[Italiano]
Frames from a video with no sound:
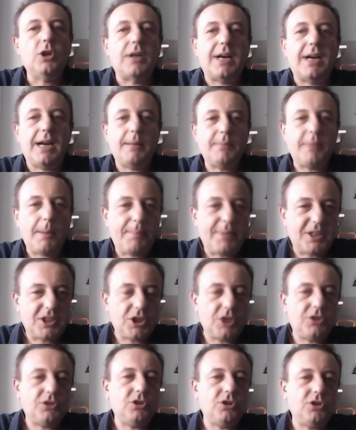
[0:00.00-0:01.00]
allora, la mia
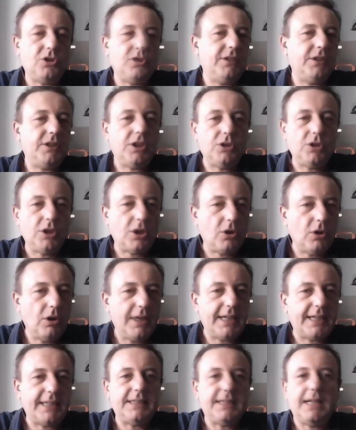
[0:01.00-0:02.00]
percezione, sentendo i
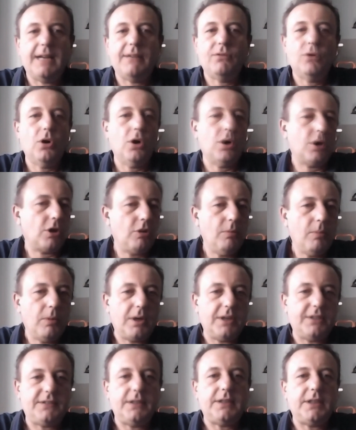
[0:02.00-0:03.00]
colleghi di lavoro,
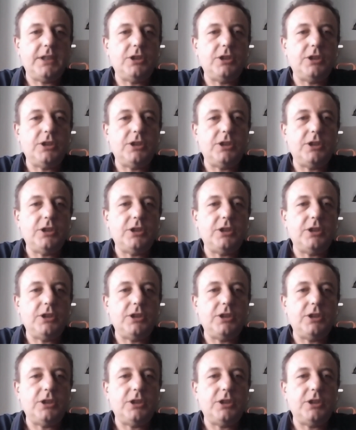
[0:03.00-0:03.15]
comunque